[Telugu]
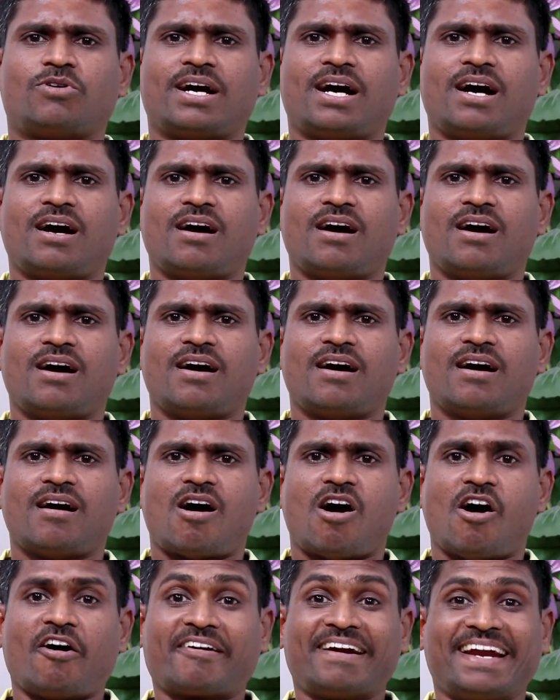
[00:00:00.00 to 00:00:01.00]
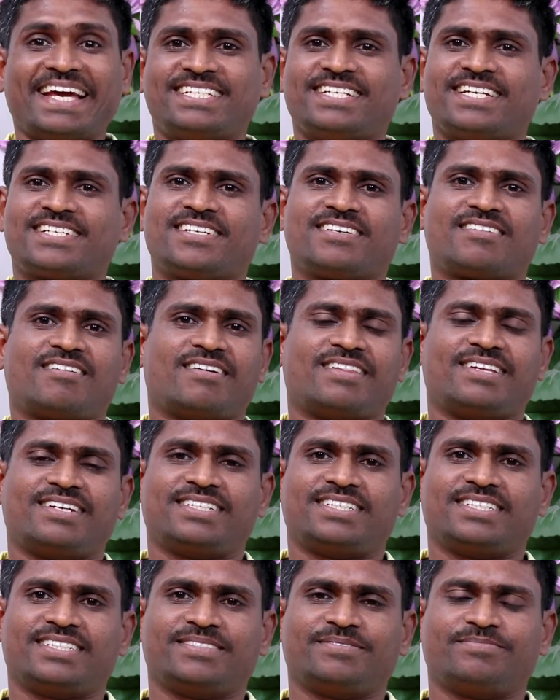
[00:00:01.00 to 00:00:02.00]
ఒక ఆర్గనైజేషన్
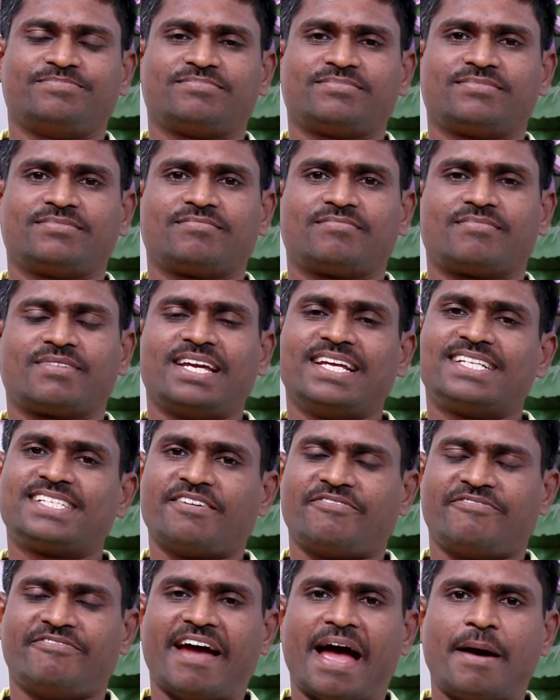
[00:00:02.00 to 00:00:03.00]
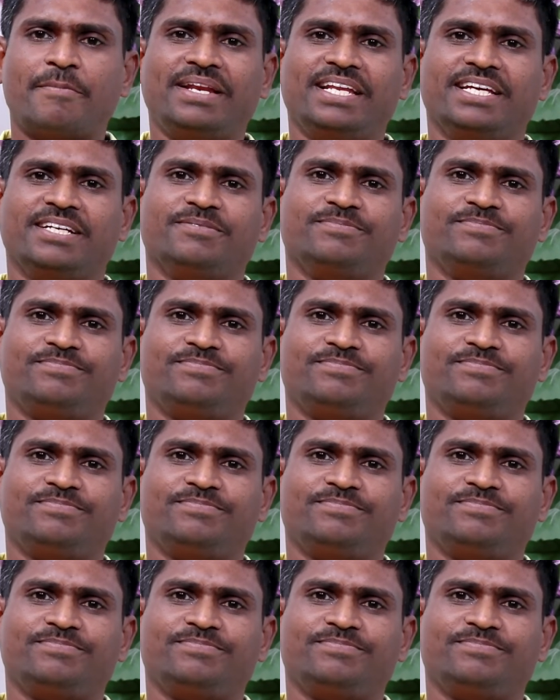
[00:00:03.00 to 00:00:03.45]
కాదండి ఇట్స్ ఎ ఫ్యామిలీ